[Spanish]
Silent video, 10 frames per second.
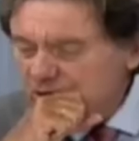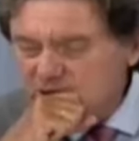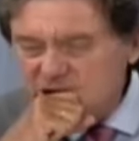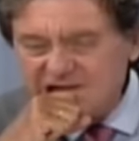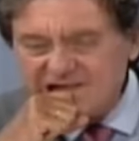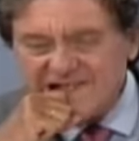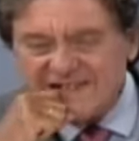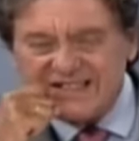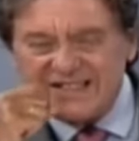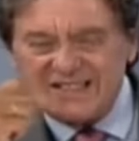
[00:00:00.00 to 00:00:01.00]

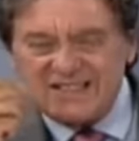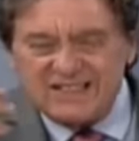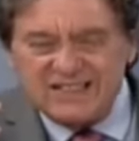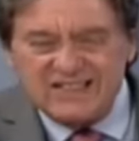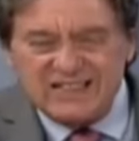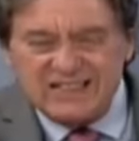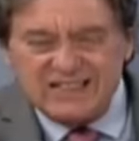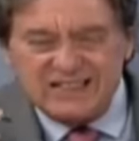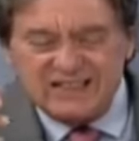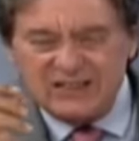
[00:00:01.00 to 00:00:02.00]
Entonces,
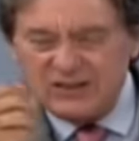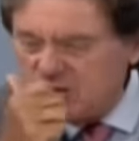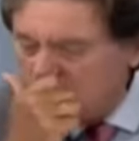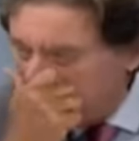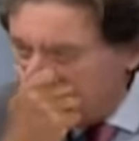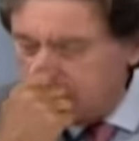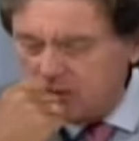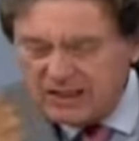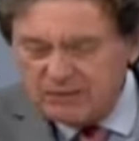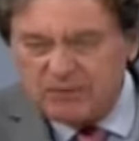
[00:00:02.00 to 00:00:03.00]
no
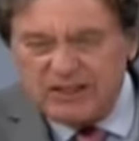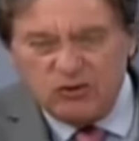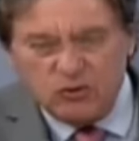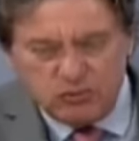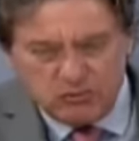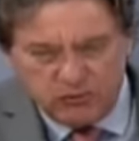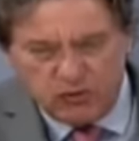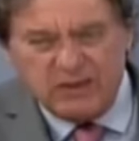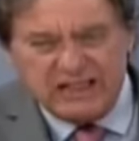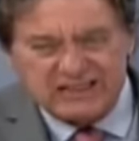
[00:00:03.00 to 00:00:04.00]
podemos dar empleo, no podemos
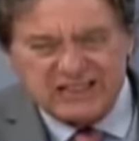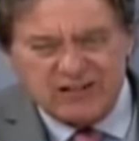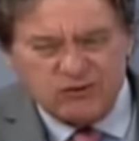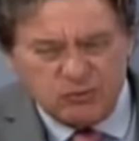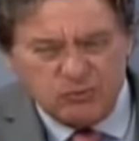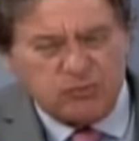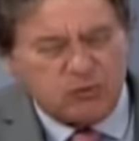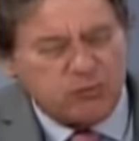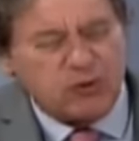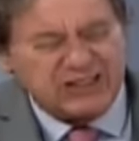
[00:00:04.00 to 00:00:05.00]
formalizar
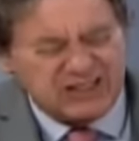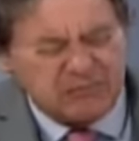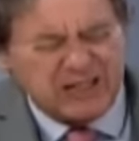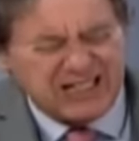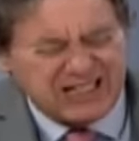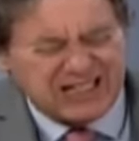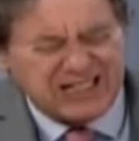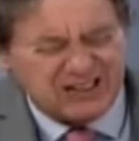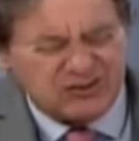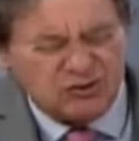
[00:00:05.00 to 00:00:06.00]
por, por el tema de la
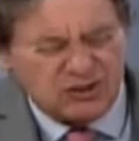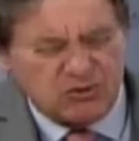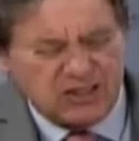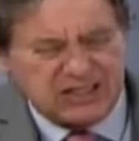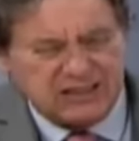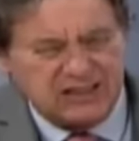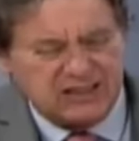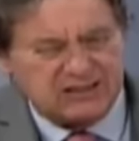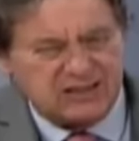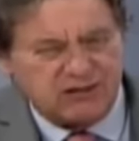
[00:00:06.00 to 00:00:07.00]
legislación laboral que tiene
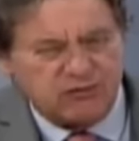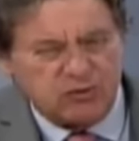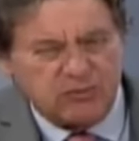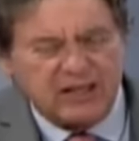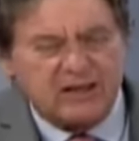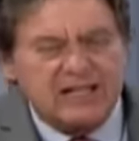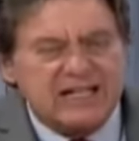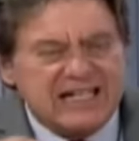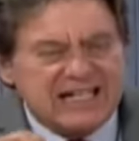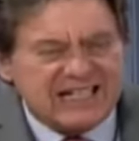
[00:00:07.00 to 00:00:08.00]
que ser reformada.
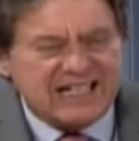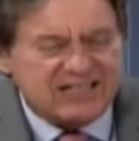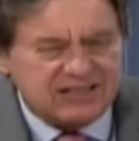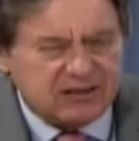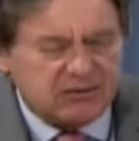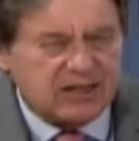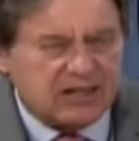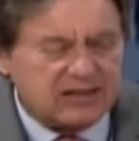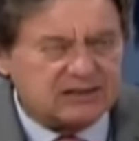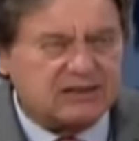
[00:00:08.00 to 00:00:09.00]
¿Qué se va
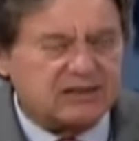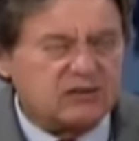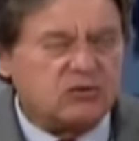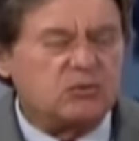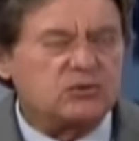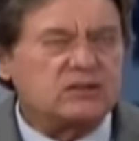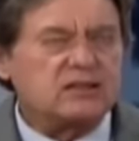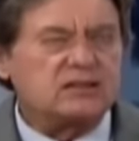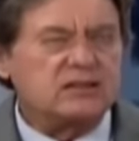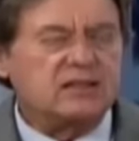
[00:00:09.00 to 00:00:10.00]
a hacer? ¿Cómo se
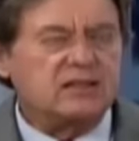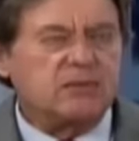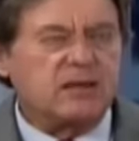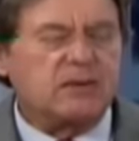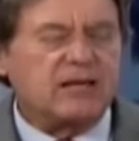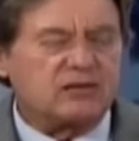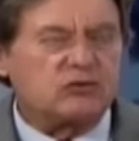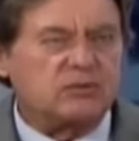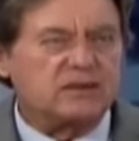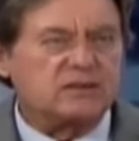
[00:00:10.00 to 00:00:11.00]
está para,
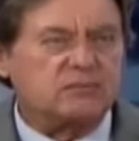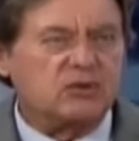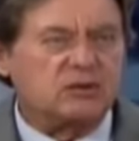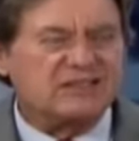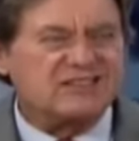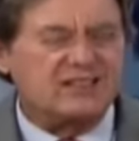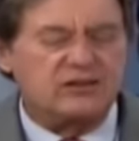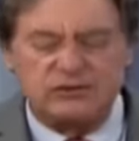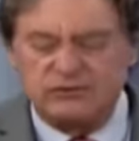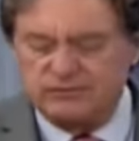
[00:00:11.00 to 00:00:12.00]
resolver este problema serio?